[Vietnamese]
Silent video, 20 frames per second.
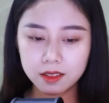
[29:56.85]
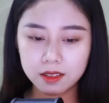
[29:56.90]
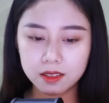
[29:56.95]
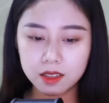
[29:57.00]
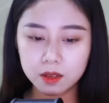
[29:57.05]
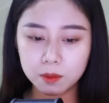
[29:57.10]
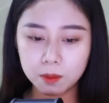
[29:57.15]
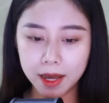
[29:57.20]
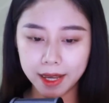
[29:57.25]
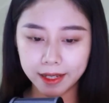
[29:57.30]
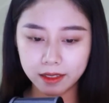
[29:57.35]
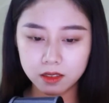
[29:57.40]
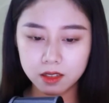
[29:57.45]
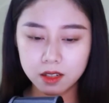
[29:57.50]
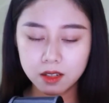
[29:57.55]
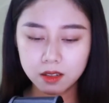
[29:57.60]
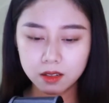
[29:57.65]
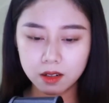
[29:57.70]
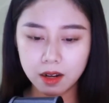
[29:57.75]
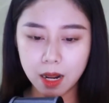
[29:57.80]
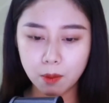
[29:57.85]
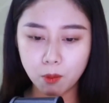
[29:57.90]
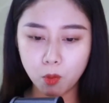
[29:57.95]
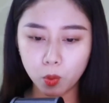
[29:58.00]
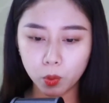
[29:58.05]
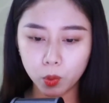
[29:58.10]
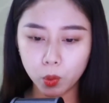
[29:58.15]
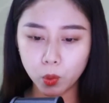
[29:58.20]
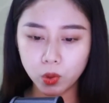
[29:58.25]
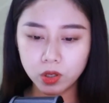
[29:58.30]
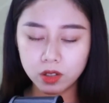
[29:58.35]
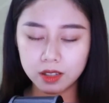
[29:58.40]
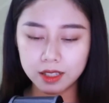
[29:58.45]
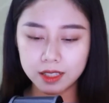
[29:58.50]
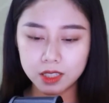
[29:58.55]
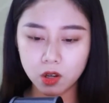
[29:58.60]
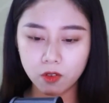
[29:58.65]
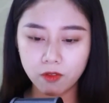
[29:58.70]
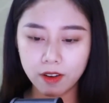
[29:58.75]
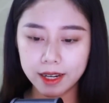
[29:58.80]
Nhưng bản chất là một lũ
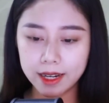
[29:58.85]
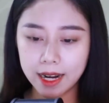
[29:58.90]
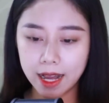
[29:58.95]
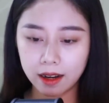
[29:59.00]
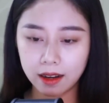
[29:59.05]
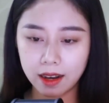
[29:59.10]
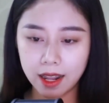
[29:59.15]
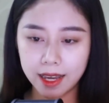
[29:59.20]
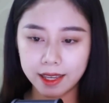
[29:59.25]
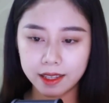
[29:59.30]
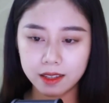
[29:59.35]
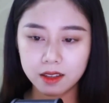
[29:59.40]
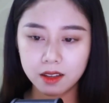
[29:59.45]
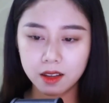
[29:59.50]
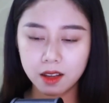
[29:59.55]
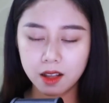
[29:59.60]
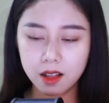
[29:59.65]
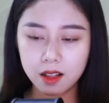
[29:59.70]
người cho vay nặng lãi